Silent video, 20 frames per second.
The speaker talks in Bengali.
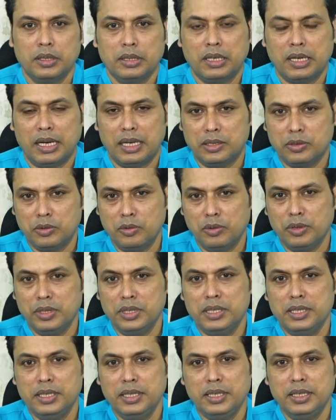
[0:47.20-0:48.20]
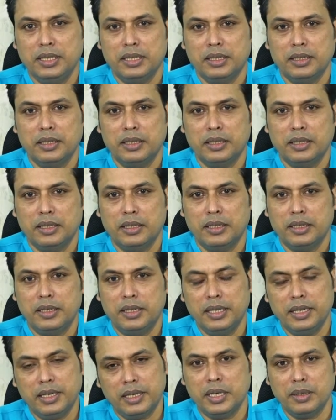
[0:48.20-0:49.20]
কাজ করেছি
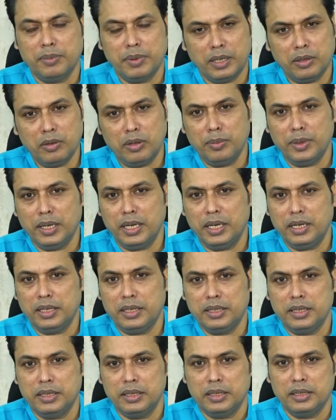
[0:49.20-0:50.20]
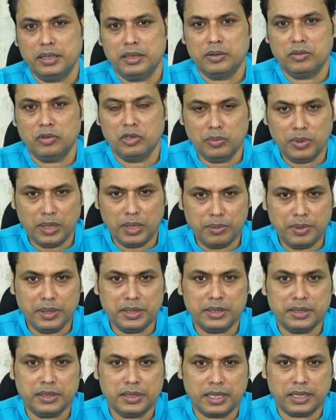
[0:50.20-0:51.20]
ঠিক এবারও আমরা ওইভাবে
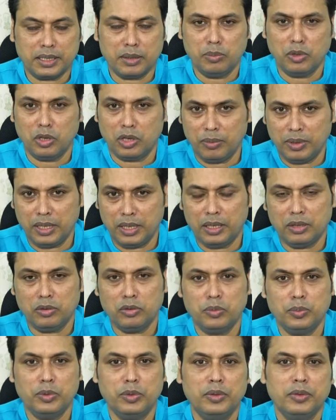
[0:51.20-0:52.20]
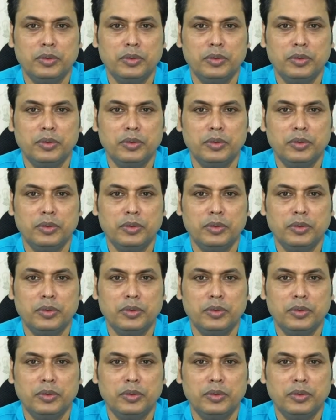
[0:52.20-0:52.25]
তাকে মোকাবেলা করব